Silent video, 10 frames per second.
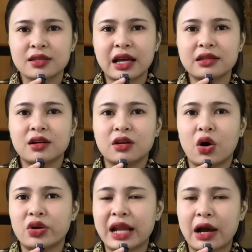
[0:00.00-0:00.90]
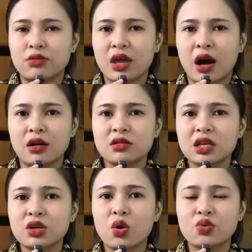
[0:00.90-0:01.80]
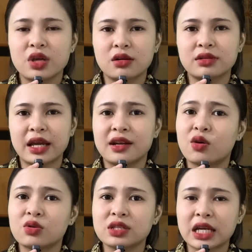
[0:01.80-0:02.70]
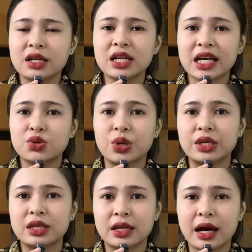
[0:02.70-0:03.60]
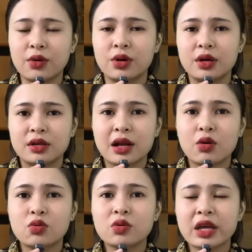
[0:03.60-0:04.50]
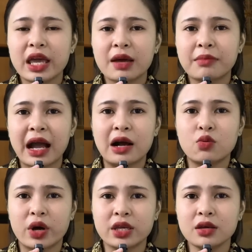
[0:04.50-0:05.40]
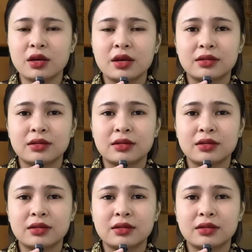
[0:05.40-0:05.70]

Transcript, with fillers: Tại từ hồi nào giờ cái khu vực này đâu có xảy ra chuyện gì đâu, đâu có nghe ma quỷ.